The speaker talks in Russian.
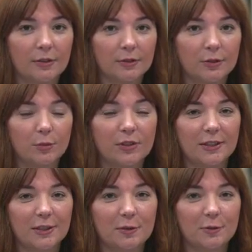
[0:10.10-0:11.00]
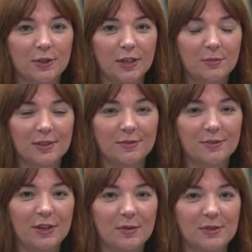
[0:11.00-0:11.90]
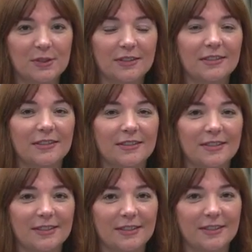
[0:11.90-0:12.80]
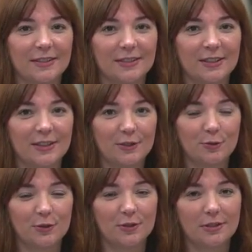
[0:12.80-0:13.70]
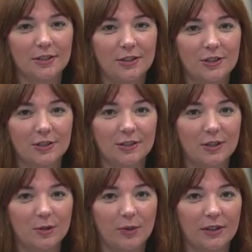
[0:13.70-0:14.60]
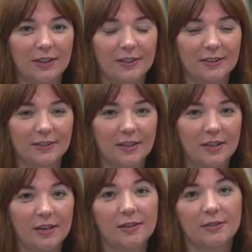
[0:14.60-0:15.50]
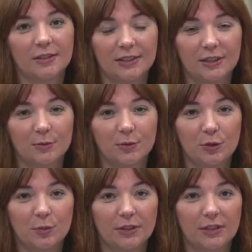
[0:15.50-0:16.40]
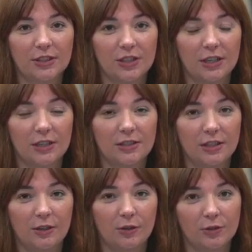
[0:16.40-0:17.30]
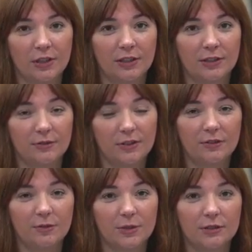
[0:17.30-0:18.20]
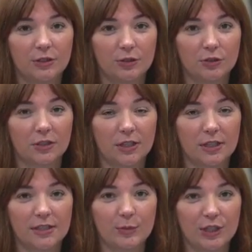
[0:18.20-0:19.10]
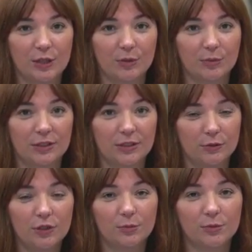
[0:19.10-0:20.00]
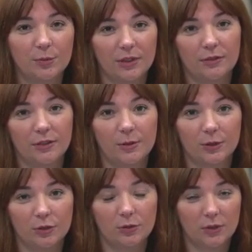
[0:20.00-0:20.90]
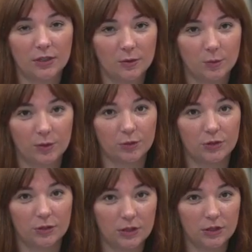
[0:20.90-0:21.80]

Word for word: Добрый день, друзья. Мы извиняемся за задержку, за технических неполадок. Газета «Метро» продолжает серию онлайн-эфиров, посвященных разным темам. И сегодня мы поговорим о том, как не пропустить